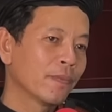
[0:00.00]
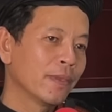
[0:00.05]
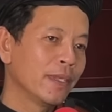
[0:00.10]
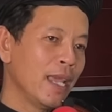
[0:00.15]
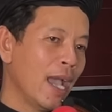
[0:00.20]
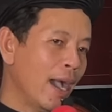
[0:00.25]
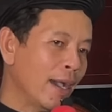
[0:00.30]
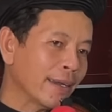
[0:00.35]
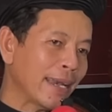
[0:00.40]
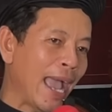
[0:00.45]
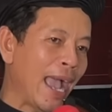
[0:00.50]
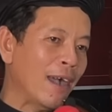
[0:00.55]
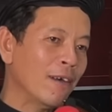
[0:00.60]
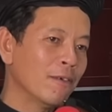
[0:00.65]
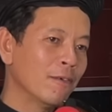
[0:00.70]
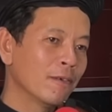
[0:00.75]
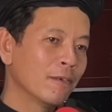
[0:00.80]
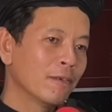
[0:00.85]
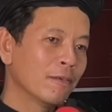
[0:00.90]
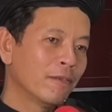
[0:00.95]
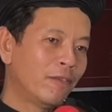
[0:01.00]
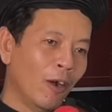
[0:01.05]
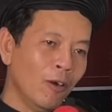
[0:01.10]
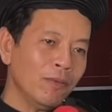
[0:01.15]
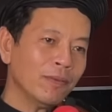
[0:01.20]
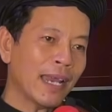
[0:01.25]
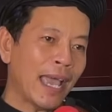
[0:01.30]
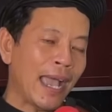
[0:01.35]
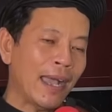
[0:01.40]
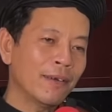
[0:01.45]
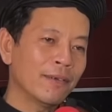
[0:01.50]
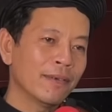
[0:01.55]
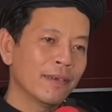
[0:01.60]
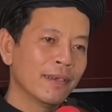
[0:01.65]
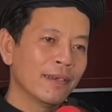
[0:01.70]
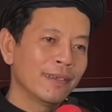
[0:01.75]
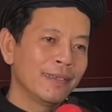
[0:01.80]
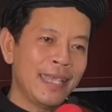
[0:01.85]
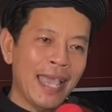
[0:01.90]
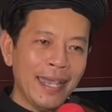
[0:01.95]
giờ nào phút nào
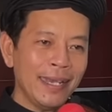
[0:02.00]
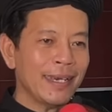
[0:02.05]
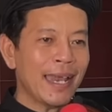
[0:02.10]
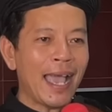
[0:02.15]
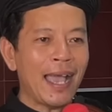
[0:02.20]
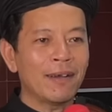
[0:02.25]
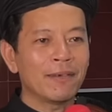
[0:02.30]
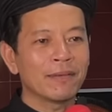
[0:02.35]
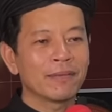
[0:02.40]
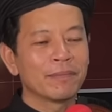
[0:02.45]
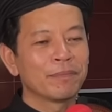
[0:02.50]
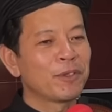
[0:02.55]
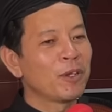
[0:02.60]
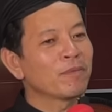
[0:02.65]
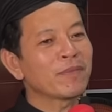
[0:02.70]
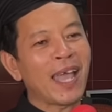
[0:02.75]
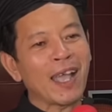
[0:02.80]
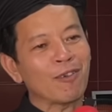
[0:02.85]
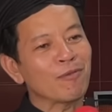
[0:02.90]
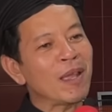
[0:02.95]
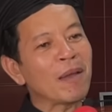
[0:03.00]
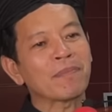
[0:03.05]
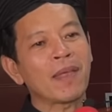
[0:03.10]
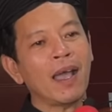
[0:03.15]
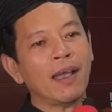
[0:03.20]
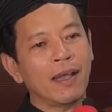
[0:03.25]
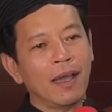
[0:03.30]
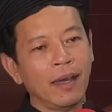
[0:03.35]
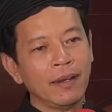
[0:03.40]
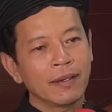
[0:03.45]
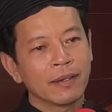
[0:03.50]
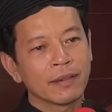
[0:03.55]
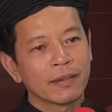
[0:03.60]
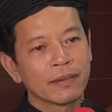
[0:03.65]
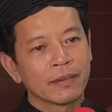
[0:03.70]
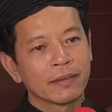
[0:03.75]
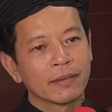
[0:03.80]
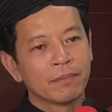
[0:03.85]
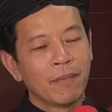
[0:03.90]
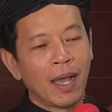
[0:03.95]
giây nào chúng ta cũng nhập thất hết
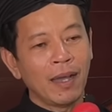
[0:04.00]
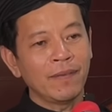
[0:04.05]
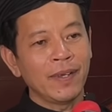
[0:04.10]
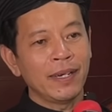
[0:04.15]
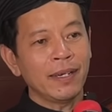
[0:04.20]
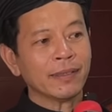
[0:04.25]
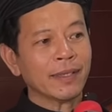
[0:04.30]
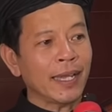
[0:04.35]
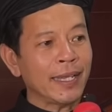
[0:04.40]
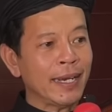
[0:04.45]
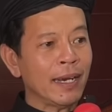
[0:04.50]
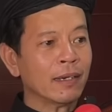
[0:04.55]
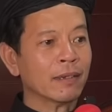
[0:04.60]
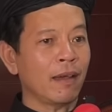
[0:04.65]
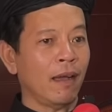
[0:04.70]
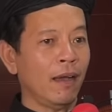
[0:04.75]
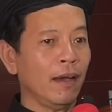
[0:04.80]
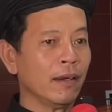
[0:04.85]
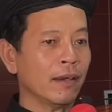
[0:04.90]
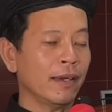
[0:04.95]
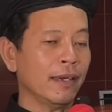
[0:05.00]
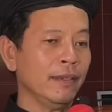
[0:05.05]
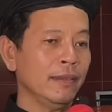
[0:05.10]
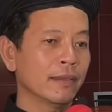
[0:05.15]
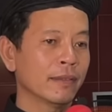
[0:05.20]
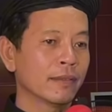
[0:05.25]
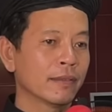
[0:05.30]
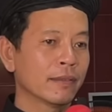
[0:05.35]
bởi vì đức thầy rất rõ rồi